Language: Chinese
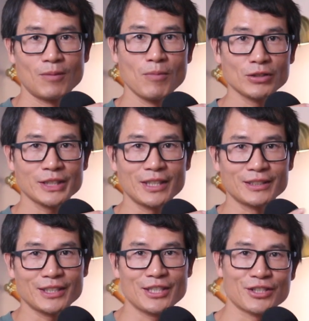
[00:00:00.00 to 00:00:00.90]
梦想、
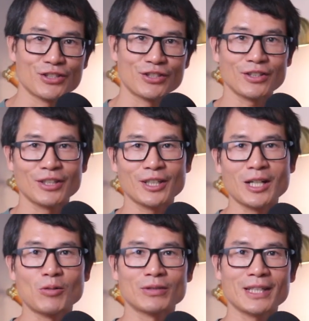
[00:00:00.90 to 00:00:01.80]
现实和
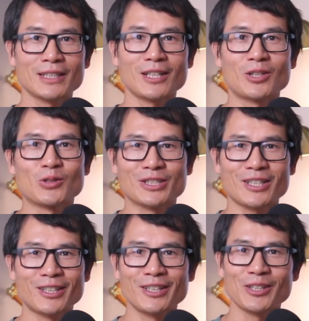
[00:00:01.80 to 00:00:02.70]
感悟。大家好，我是
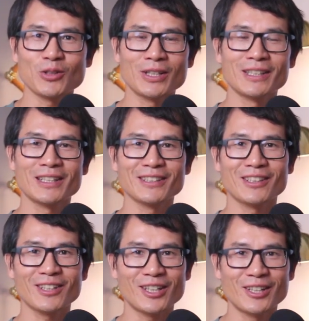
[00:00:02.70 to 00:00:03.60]
Harley，欢迎来
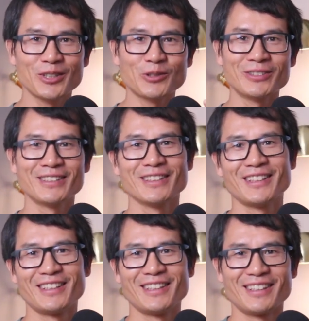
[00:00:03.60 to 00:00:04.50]
到 h a l y w o o d
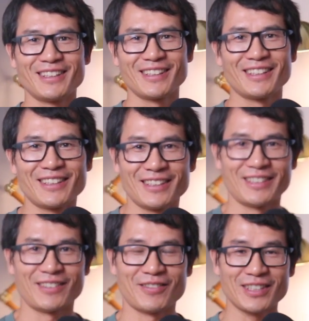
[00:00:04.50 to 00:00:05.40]

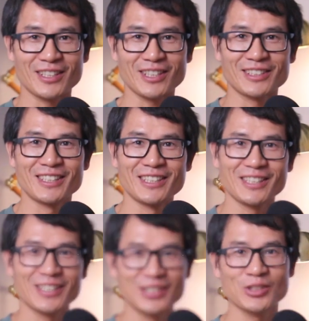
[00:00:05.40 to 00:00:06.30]
非常高兴
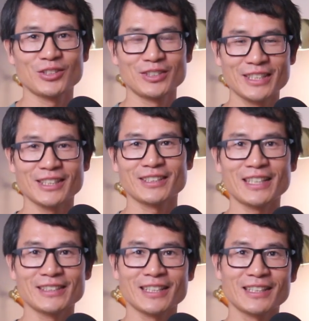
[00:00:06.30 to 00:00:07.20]
又见到
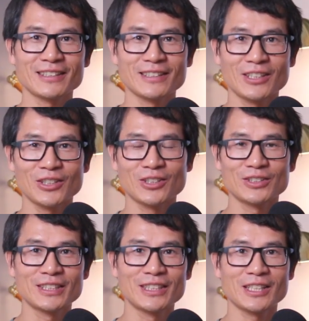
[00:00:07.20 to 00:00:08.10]
大家。然后
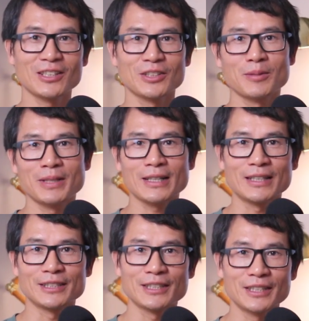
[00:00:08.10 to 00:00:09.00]
今天要特别
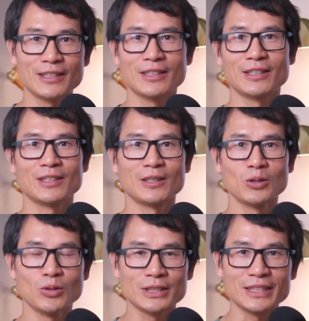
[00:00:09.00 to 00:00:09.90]
感谢
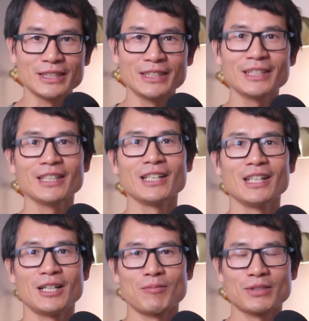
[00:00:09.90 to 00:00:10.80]
洛奇，
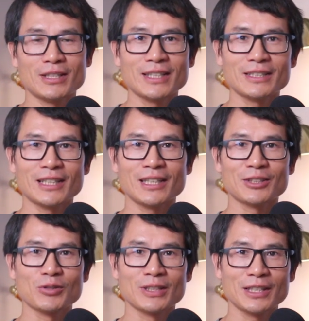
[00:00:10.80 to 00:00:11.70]
不知道大家
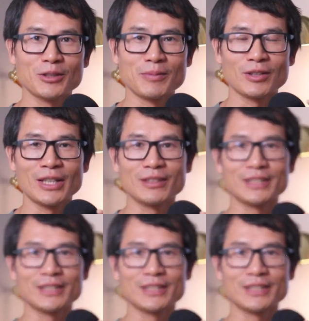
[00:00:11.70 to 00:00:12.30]
对他有没有了